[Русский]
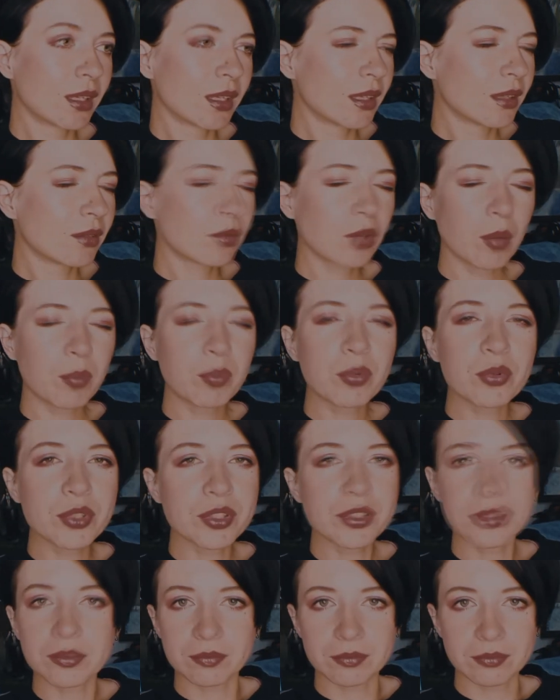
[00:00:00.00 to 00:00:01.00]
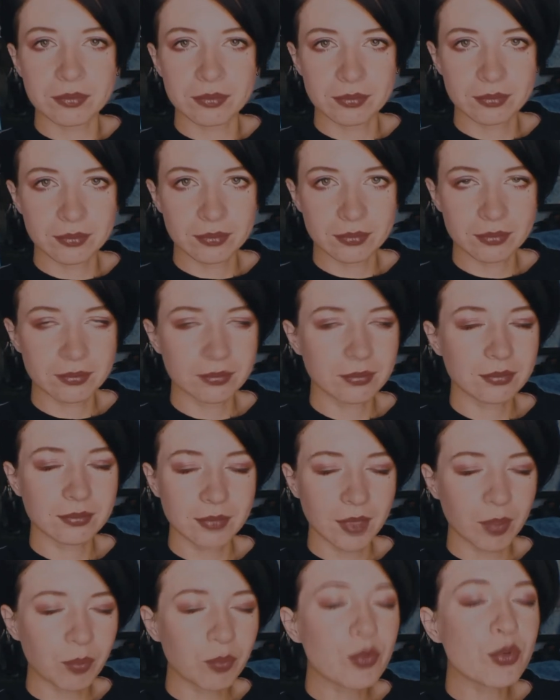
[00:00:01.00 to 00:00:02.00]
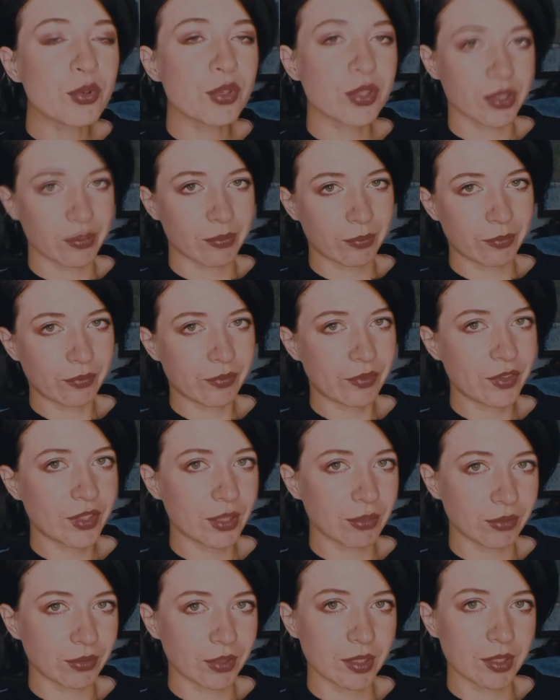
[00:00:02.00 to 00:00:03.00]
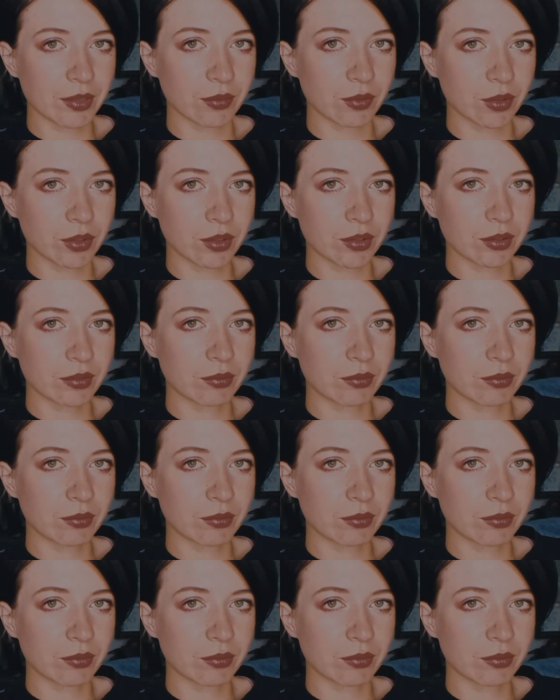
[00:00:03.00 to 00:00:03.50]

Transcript: Ну, опустим а опустим все вот эти вот